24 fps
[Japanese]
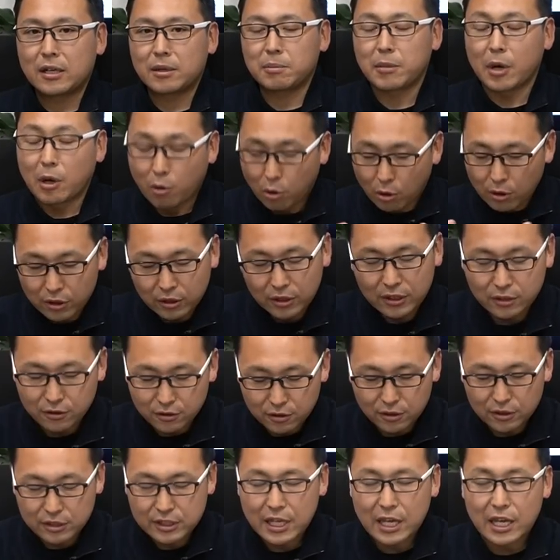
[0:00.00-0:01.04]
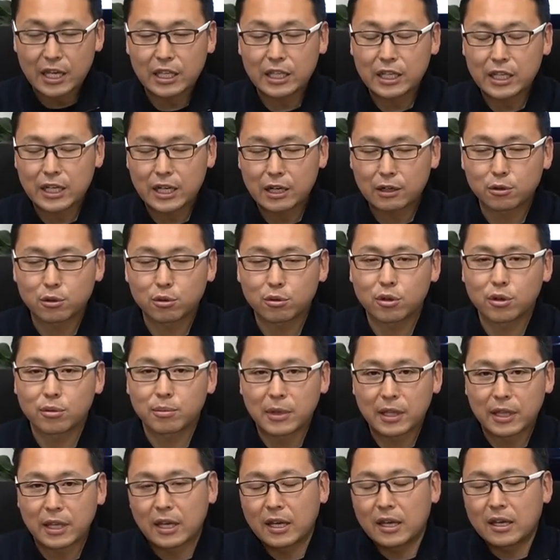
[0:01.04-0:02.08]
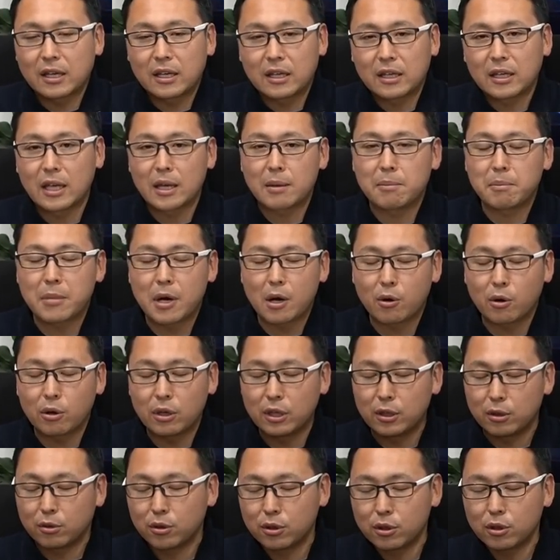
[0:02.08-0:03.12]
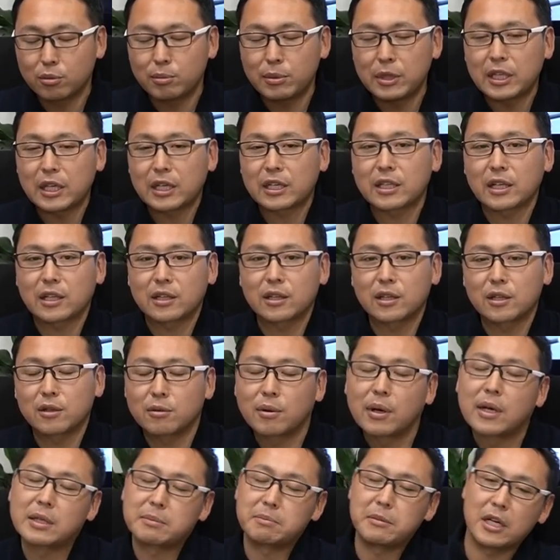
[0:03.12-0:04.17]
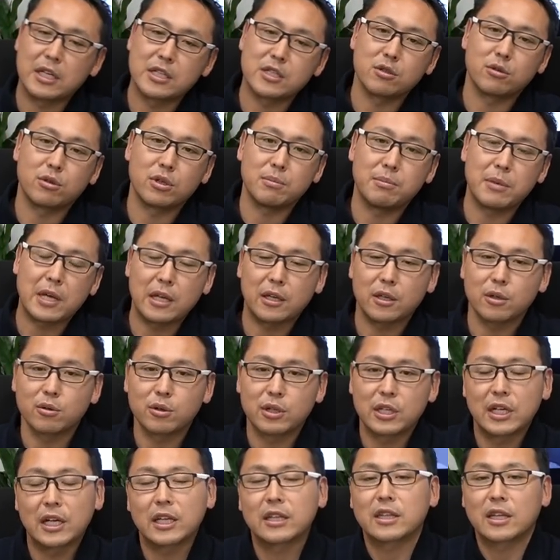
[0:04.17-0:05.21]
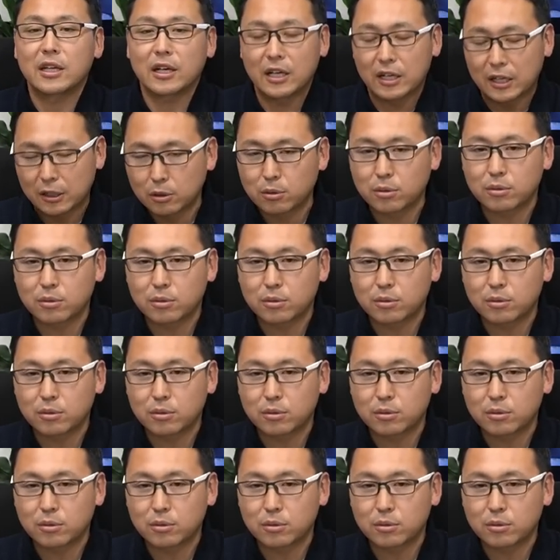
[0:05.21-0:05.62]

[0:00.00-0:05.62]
まあ、ホイール製品になるところまで現場をいろいろ見てきたっていうのは、まあ、非常に勉強になったか